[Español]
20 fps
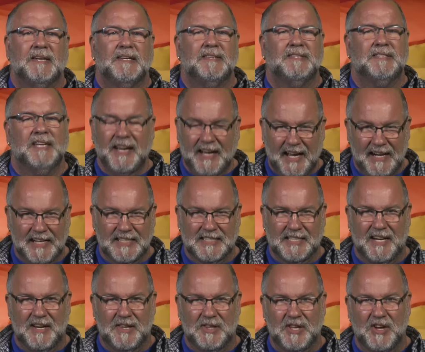Llegan
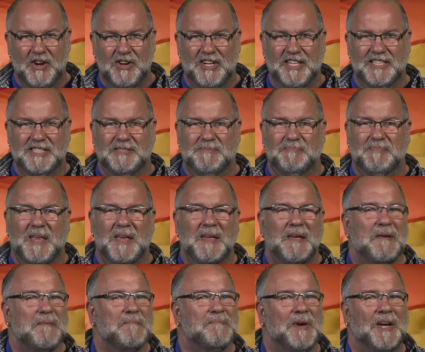las elecciones,
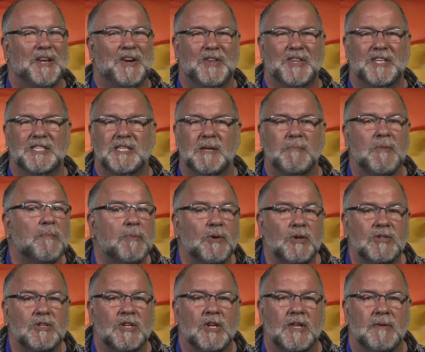pero desde mi
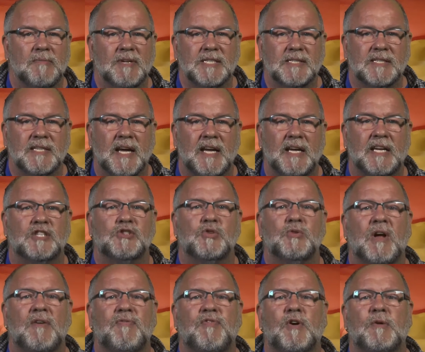punto de vista es
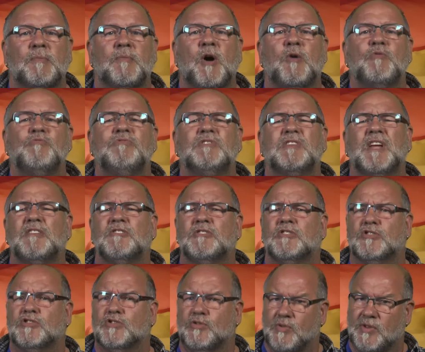una forma un
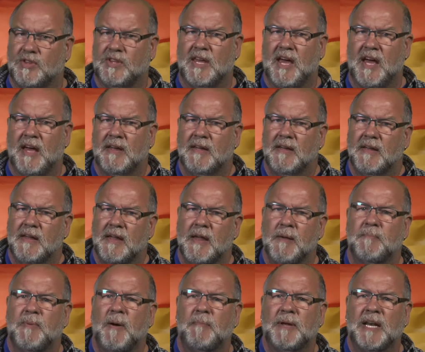tanto sucia,
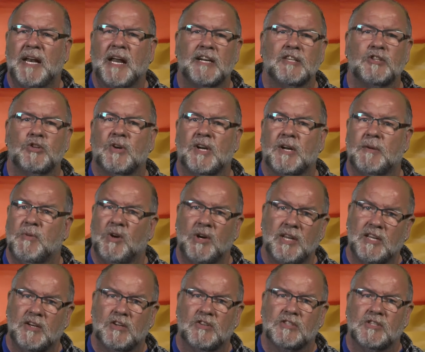empapelar
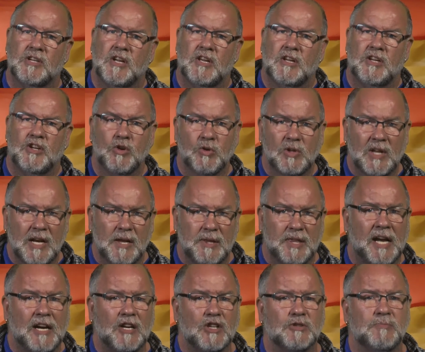torremolinos y
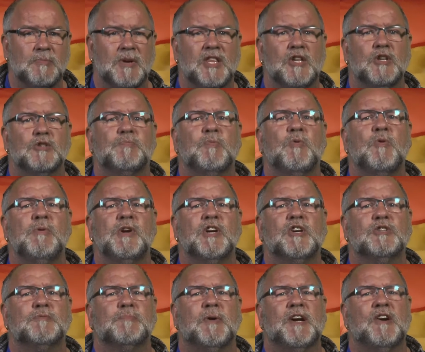utilizar los medios
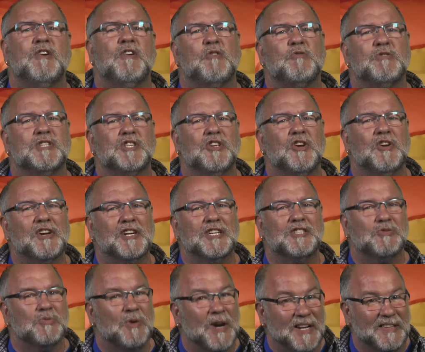públicos para una cuestión
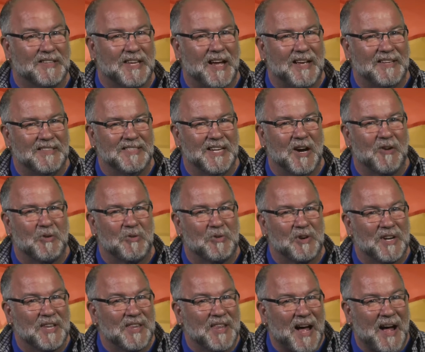resuelta, ya
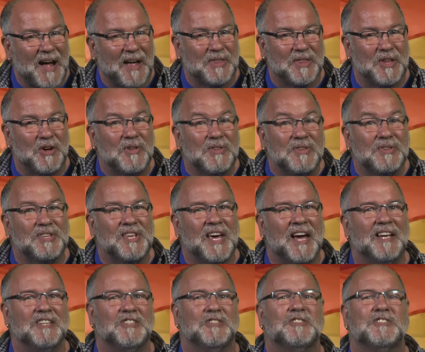ocurrida hace 11
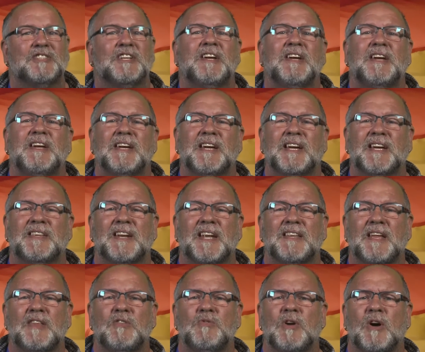años, y que
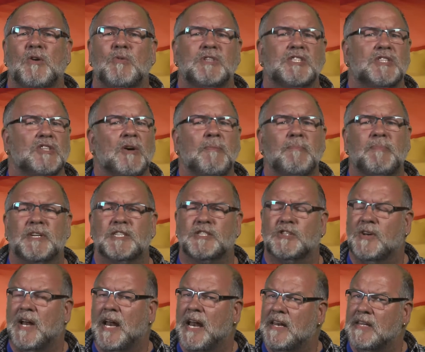trata de una cuestión
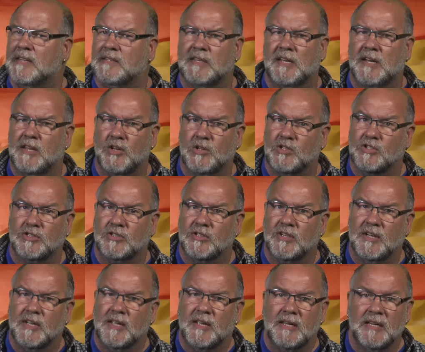personal entre dos,
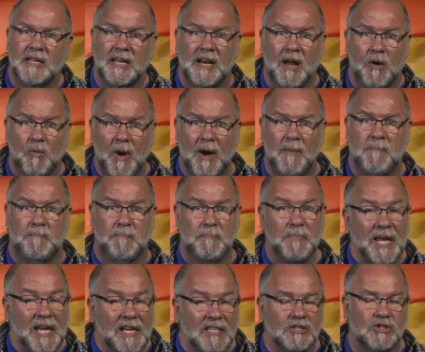y en la cual
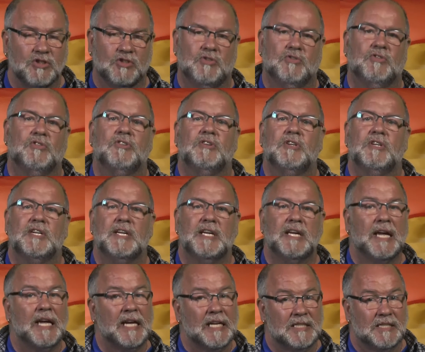pienso,
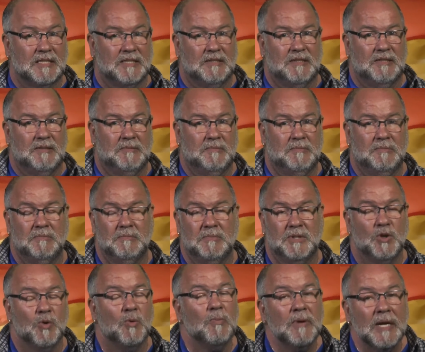es
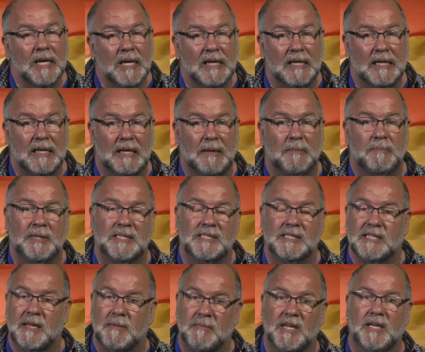mi humilde
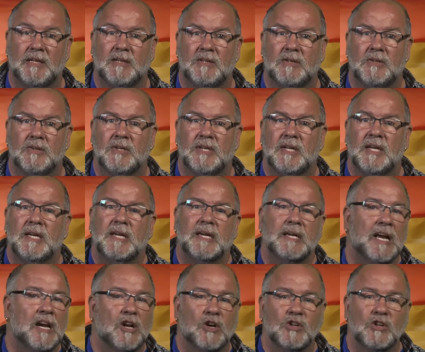pensamiento, que el